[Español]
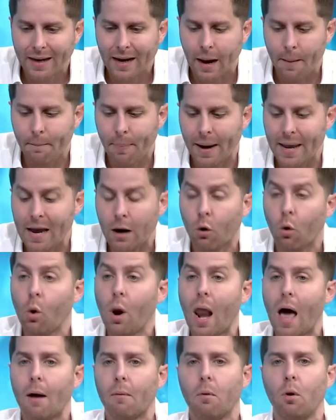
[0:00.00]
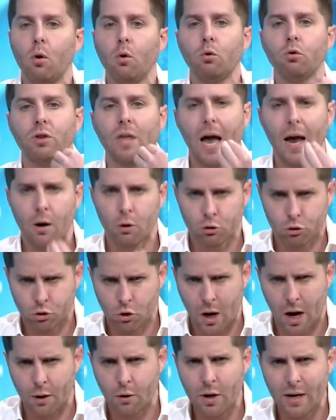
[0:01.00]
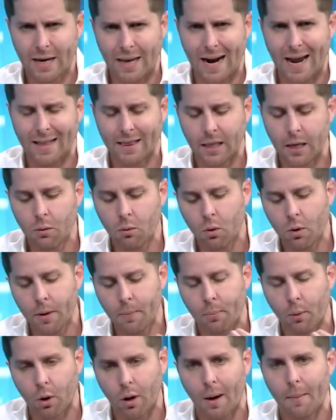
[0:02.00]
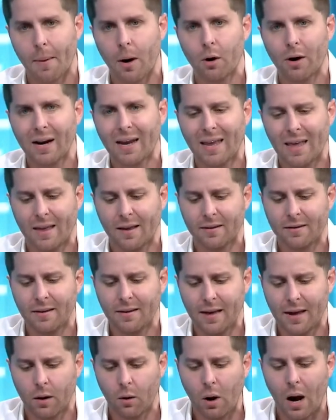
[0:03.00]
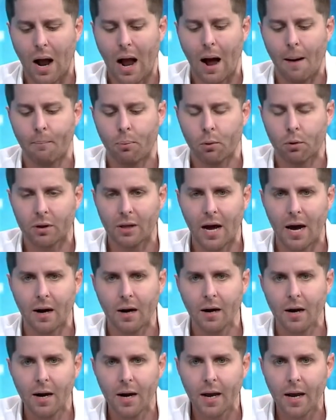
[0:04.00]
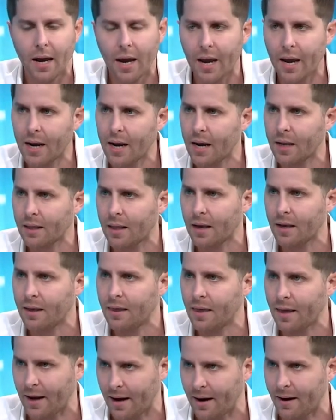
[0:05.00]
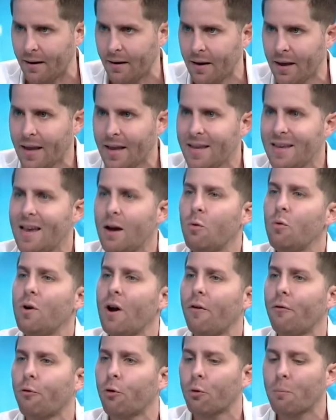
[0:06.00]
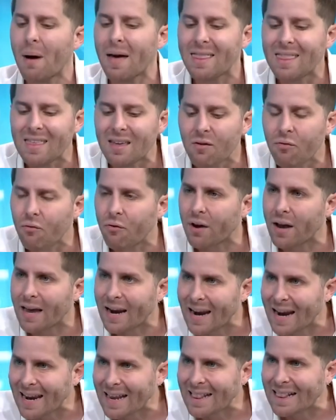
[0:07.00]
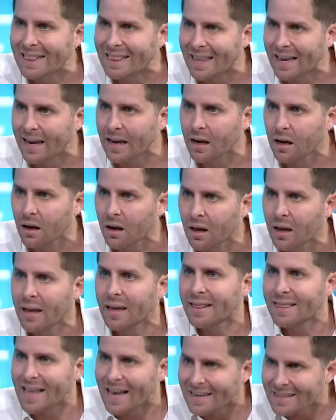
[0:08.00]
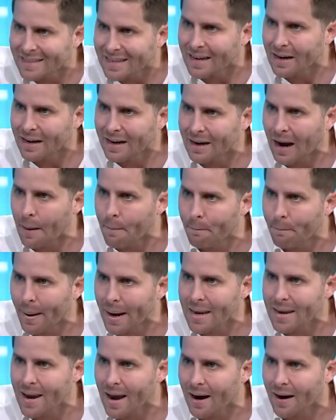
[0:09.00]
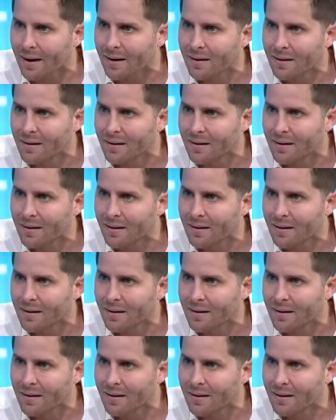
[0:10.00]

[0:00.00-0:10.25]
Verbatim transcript: de campaña con la voluntad de los ciudadanos y creativos y programadores que decidieron aportar en esta idea. Y es una forma diferente de hacer campaña. Eh, el juego no